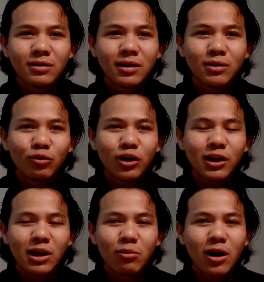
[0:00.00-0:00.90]
Jadi
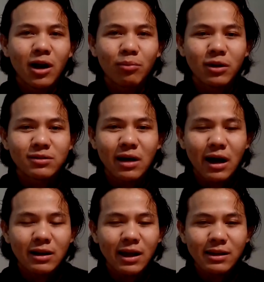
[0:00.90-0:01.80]
mungkin dia beranggapan
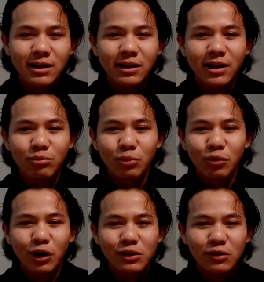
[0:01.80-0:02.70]
seandainya dia
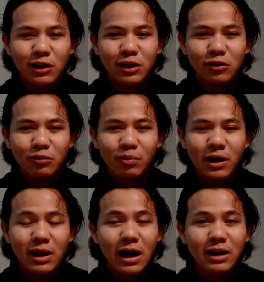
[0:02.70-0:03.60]
membuka surat itu
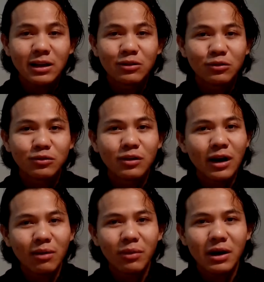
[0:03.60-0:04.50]
pada hari itu
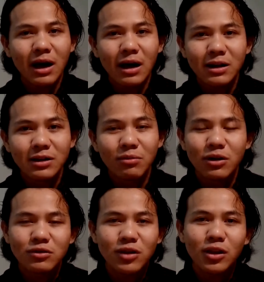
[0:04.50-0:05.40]
juga, pada hari
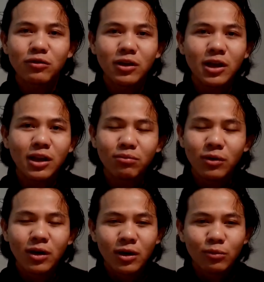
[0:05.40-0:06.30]
dimana surat itu dikirim,
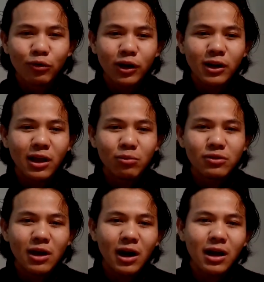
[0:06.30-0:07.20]
mungkin dia
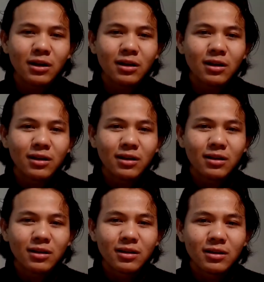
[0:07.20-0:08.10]
bisa akan
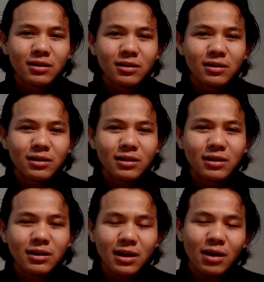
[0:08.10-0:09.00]
uh, eh,
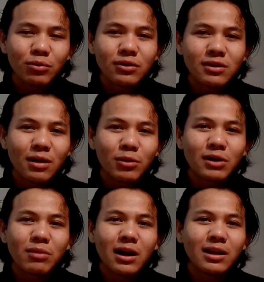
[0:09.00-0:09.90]
dia bisa
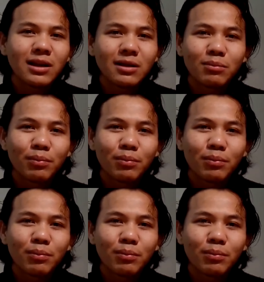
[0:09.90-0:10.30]
menemani